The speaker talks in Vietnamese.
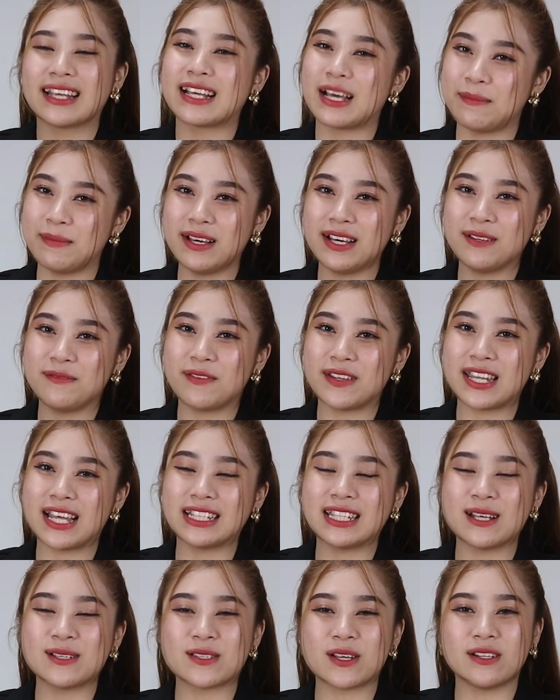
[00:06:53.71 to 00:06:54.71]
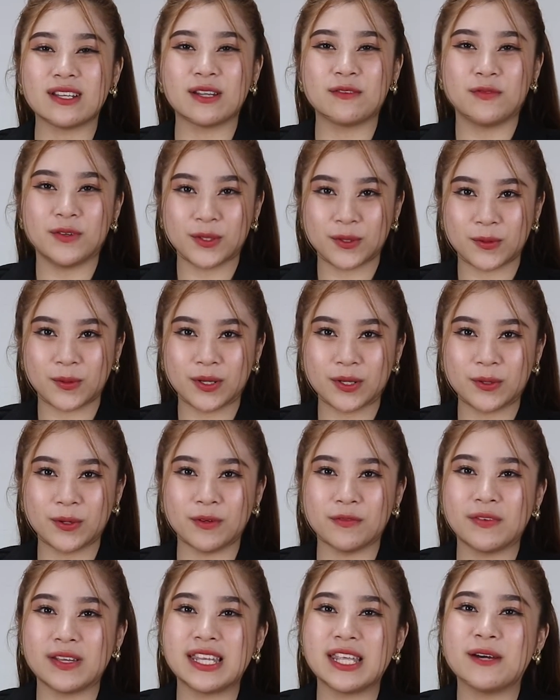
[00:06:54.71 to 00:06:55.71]
Cảm ơn vì đã theo dõi đến phút cuối
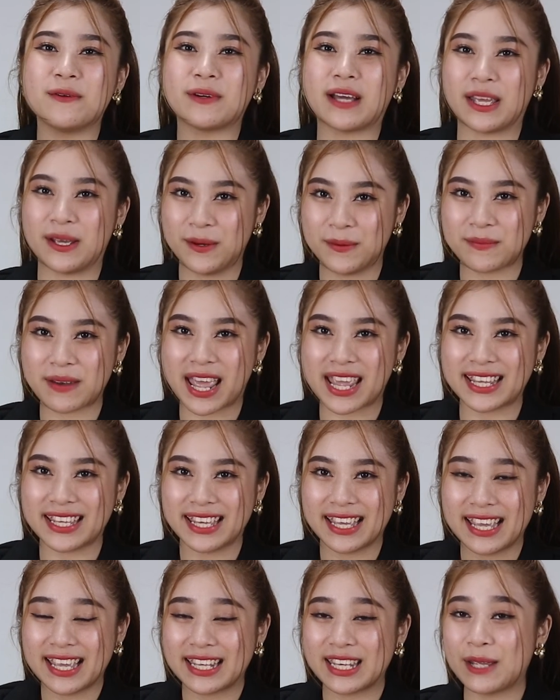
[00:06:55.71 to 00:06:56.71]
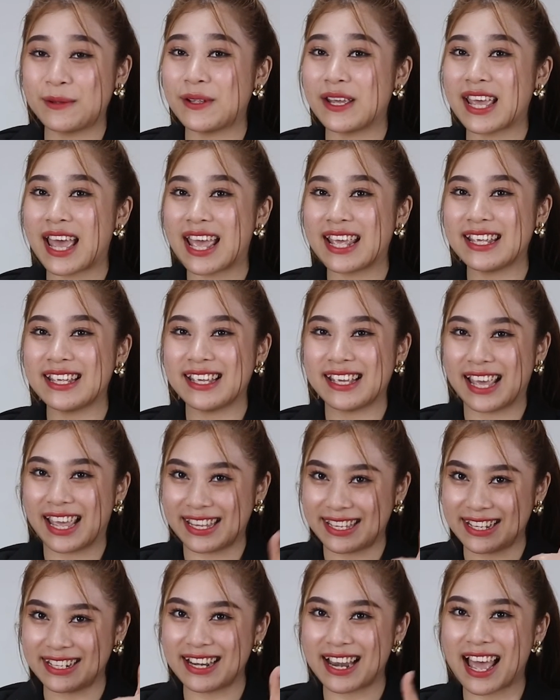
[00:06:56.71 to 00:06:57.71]
của video ngày hôm nay. Nếu thấy hay,
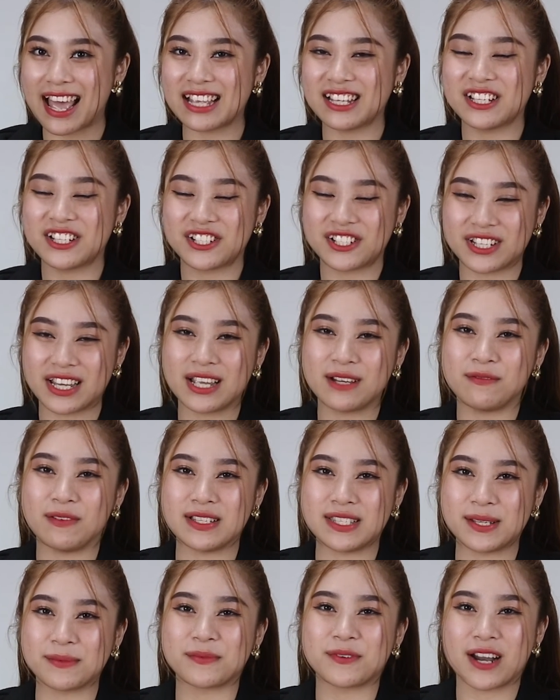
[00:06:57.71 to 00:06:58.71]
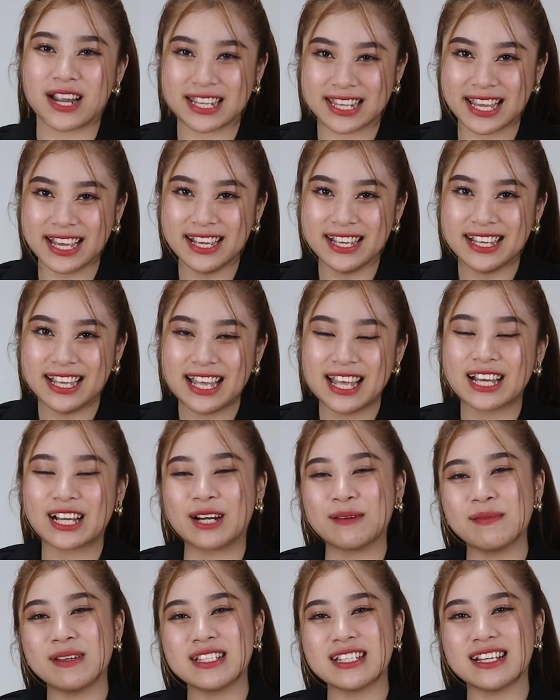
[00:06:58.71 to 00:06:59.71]
hãy nhớ like, share và subscribe nhé!
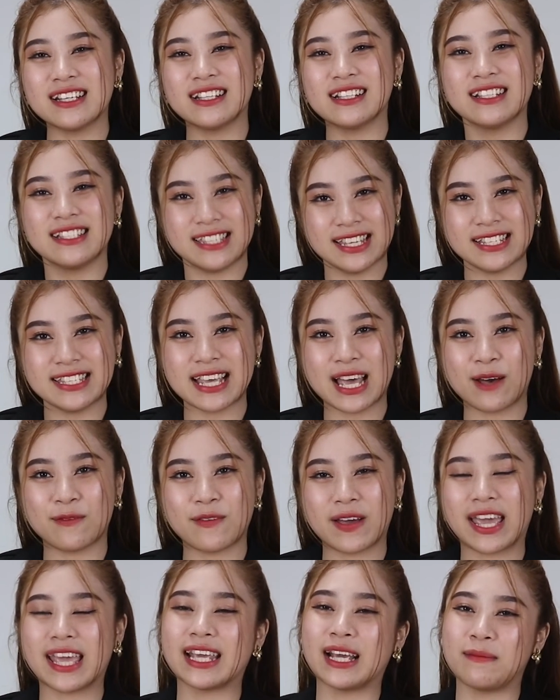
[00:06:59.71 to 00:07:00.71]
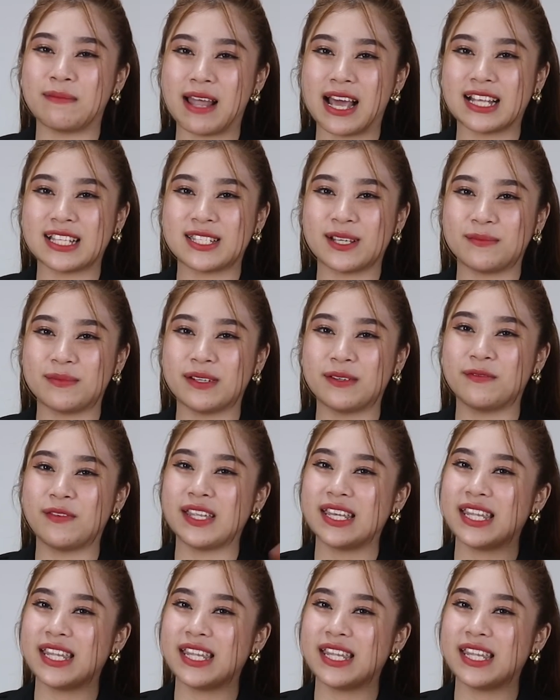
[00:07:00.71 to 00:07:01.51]
Còn bây giờ, xin chào và hẹn gặp lại trong những